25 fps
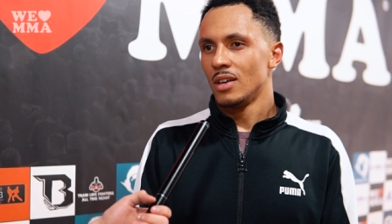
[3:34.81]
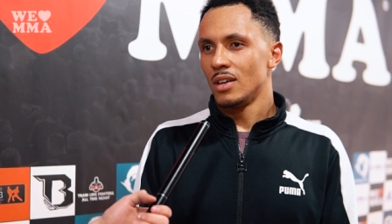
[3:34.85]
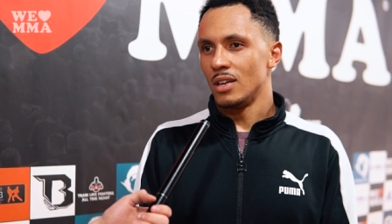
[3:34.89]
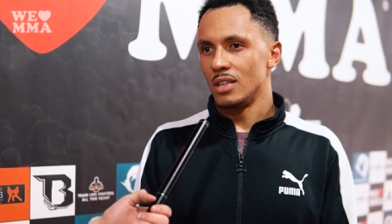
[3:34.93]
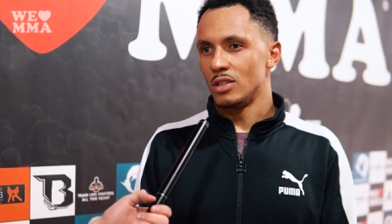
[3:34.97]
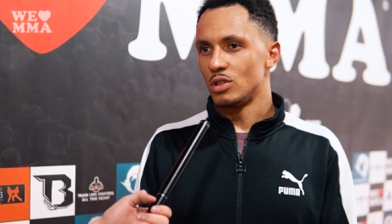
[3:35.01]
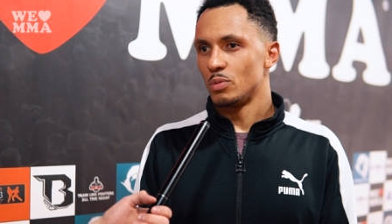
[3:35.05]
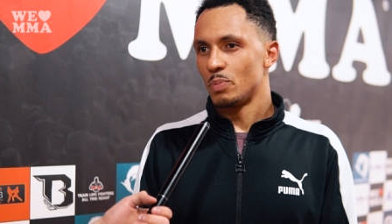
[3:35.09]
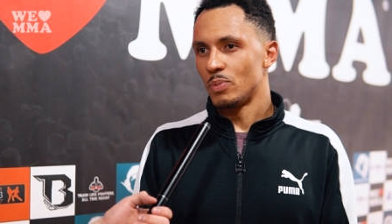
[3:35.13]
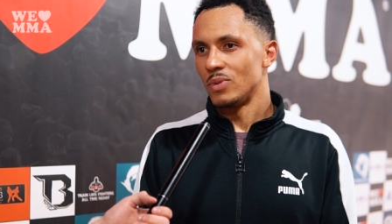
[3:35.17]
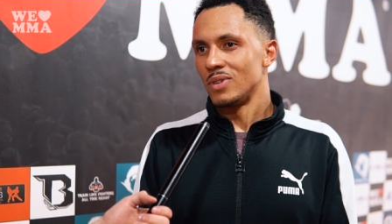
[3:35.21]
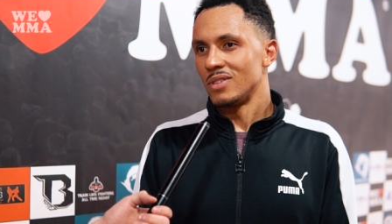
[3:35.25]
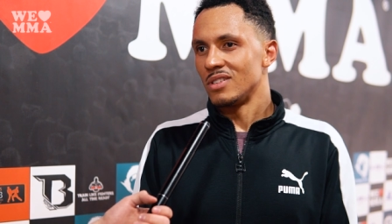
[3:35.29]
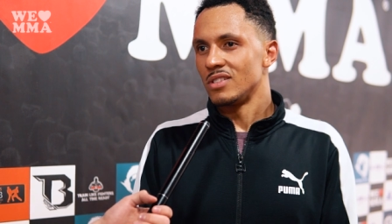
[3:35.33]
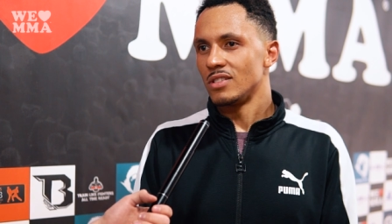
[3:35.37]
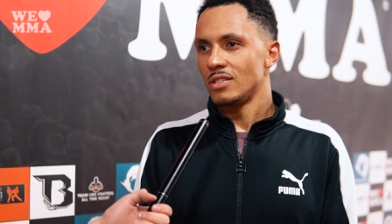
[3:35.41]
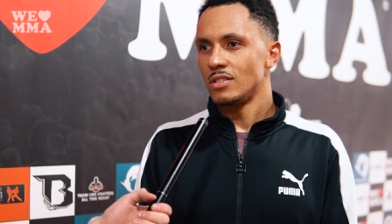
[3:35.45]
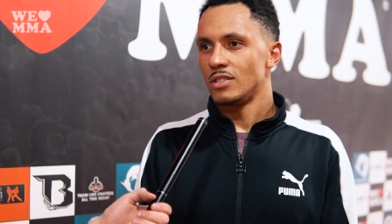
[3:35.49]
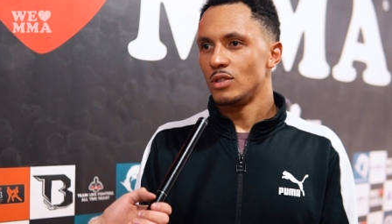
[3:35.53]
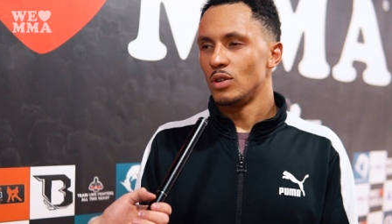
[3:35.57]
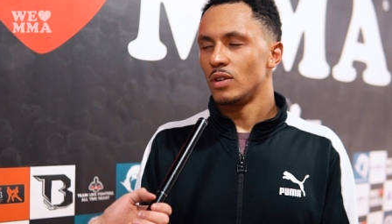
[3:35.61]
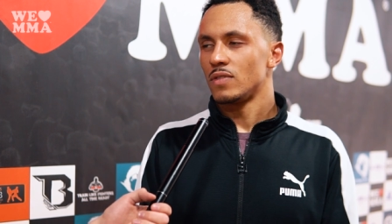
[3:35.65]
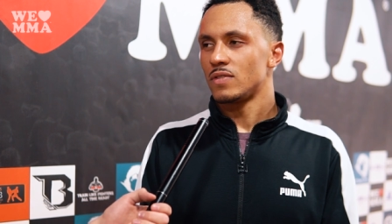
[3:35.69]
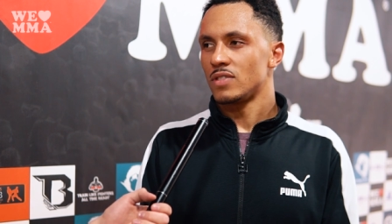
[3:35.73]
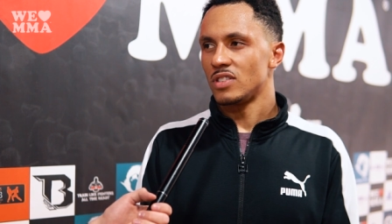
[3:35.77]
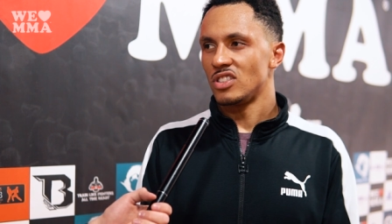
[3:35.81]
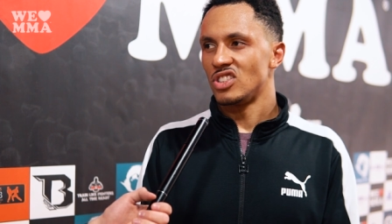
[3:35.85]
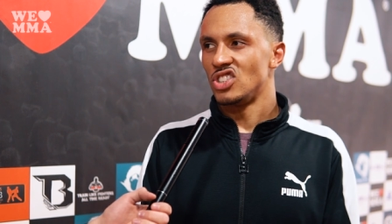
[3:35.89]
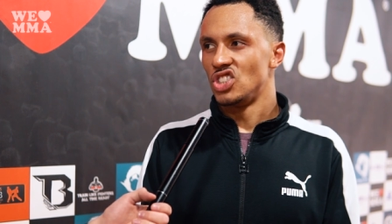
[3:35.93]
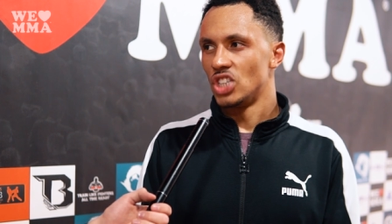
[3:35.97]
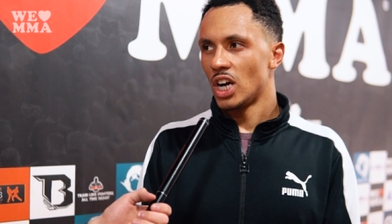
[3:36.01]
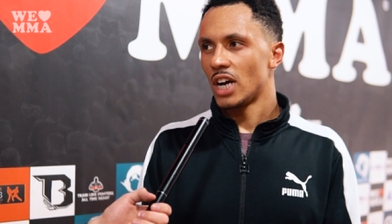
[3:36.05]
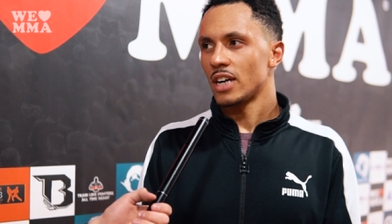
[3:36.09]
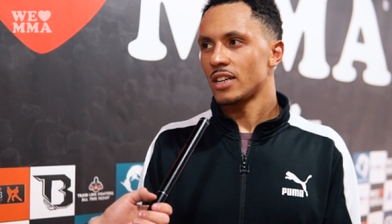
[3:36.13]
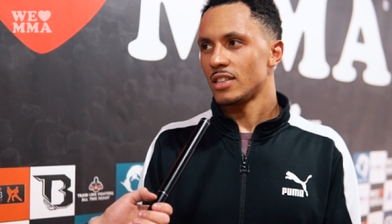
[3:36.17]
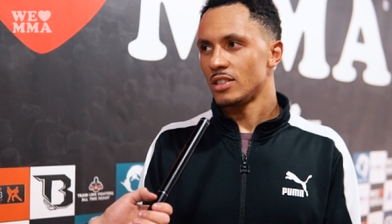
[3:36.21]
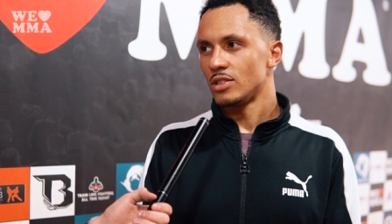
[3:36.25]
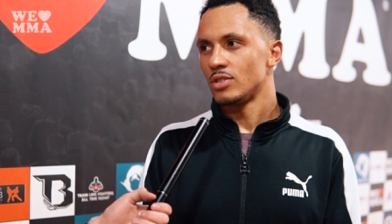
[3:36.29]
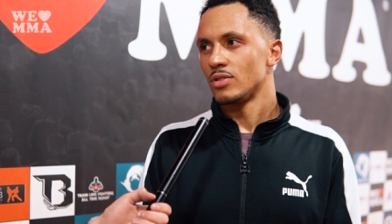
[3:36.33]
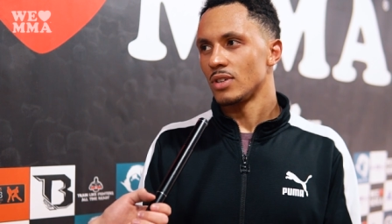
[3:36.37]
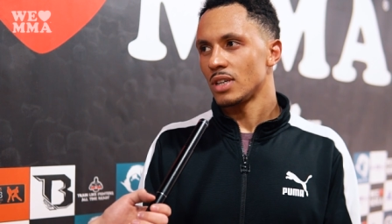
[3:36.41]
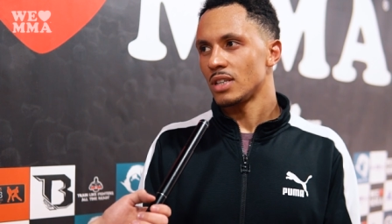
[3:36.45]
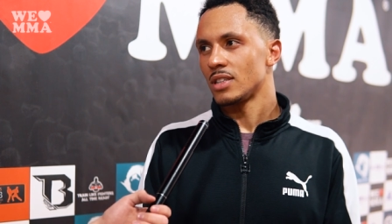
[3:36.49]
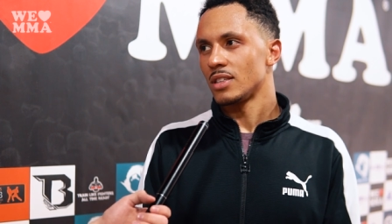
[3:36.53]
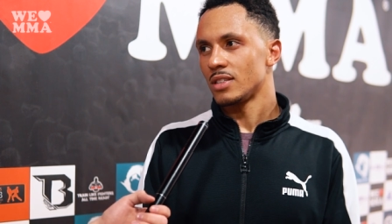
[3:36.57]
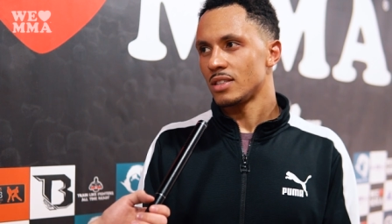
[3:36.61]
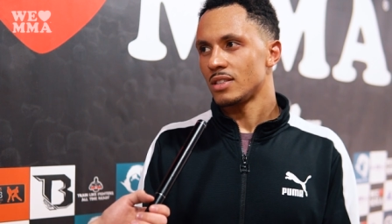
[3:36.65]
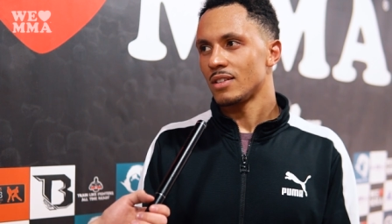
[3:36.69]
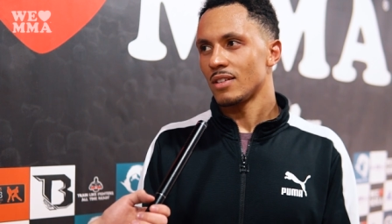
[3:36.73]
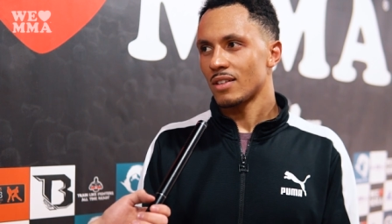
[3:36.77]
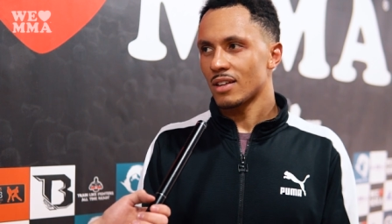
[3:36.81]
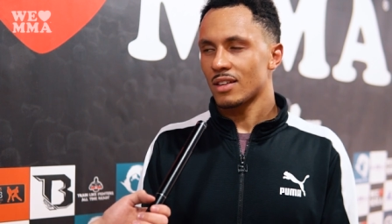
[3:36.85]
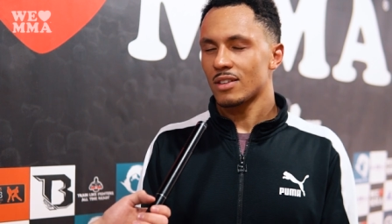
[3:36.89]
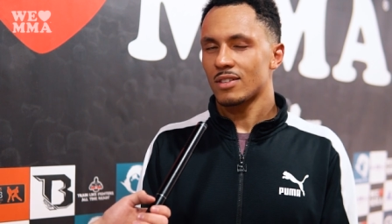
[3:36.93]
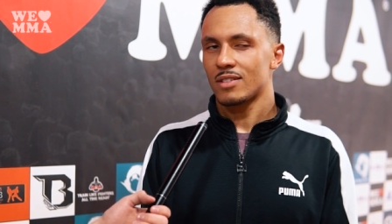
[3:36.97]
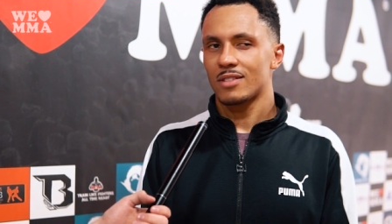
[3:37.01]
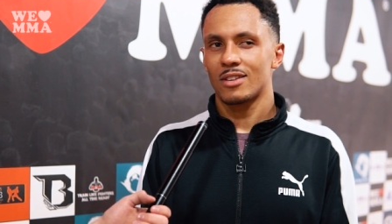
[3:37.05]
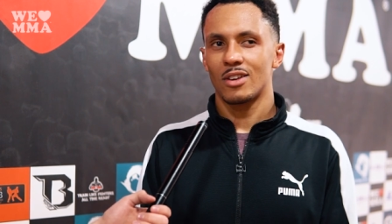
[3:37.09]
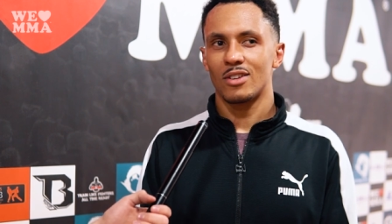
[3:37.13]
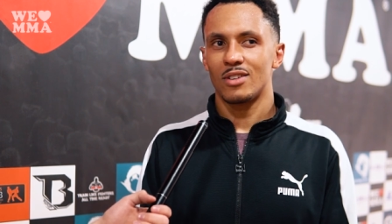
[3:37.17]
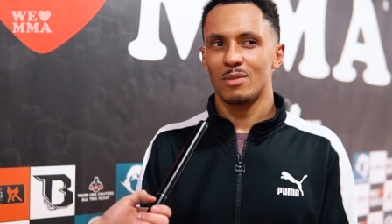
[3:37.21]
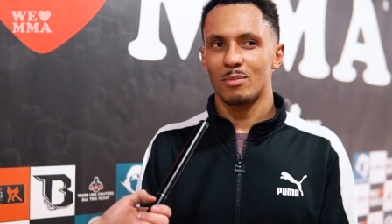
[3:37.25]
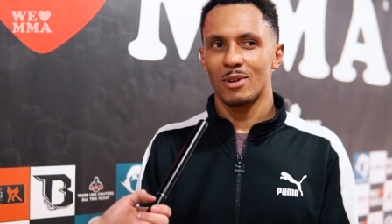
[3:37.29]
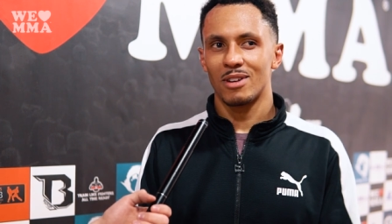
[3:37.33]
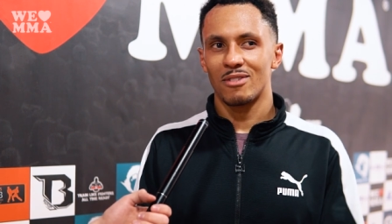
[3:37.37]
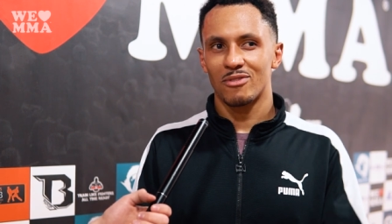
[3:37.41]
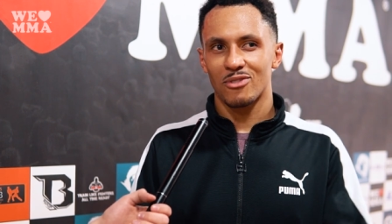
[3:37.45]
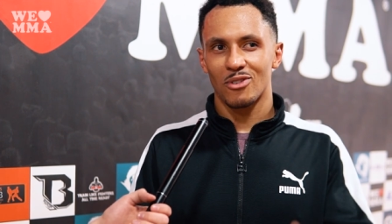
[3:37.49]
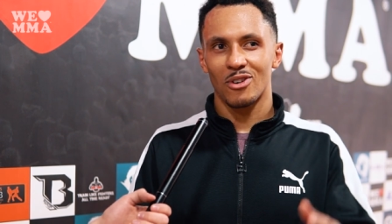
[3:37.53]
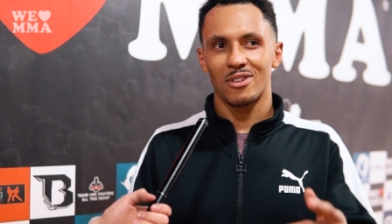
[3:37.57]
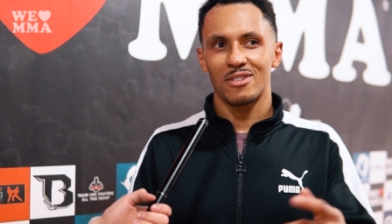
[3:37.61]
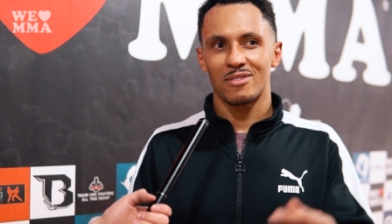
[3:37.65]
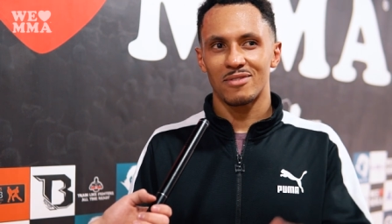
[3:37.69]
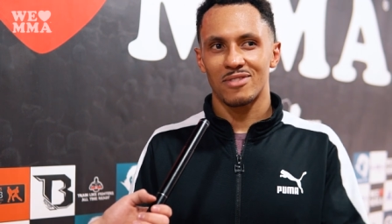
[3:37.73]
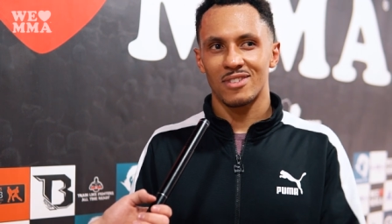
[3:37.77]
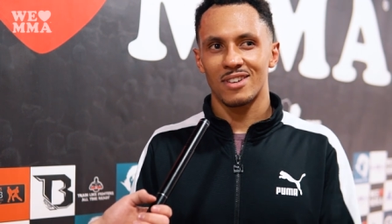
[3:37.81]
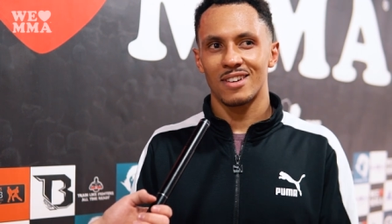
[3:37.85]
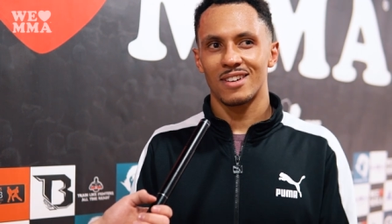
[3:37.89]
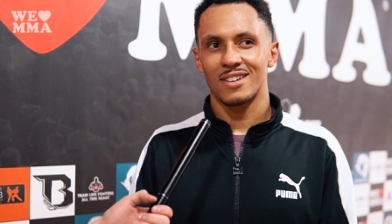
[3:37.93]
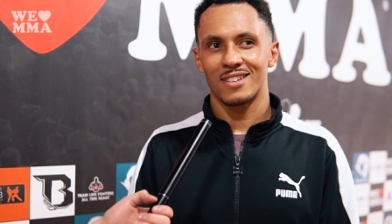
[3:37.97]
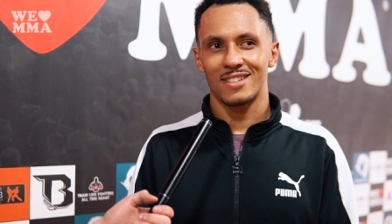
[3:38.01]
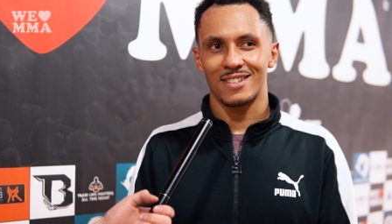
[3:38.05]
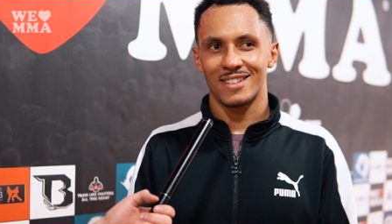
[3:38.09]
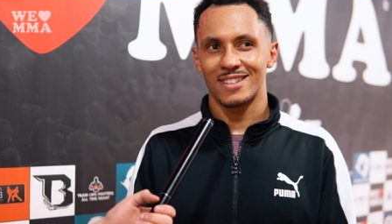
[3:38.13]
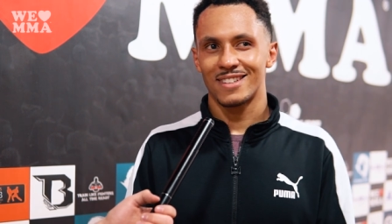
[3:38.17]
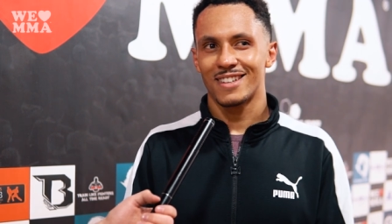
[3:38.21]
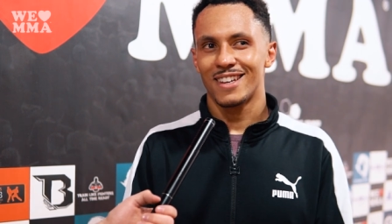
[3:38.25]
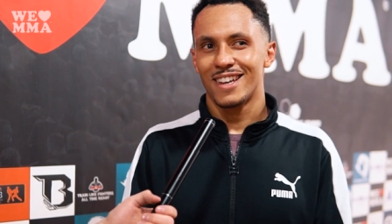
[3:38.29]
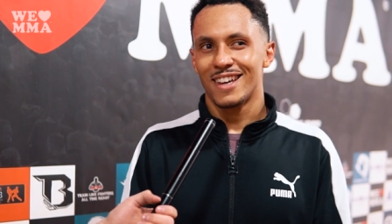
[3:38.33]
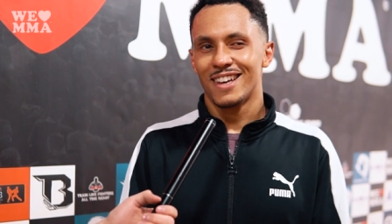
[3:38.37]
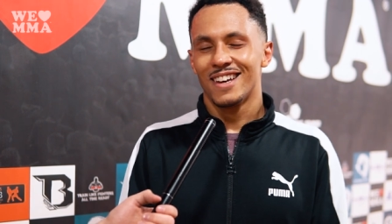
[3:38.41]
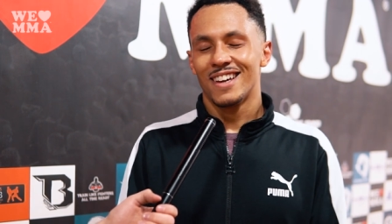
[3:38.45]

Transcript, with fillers: Also ich bin UFC-Junkie, so richtig, kann ich meine Freundin fragen.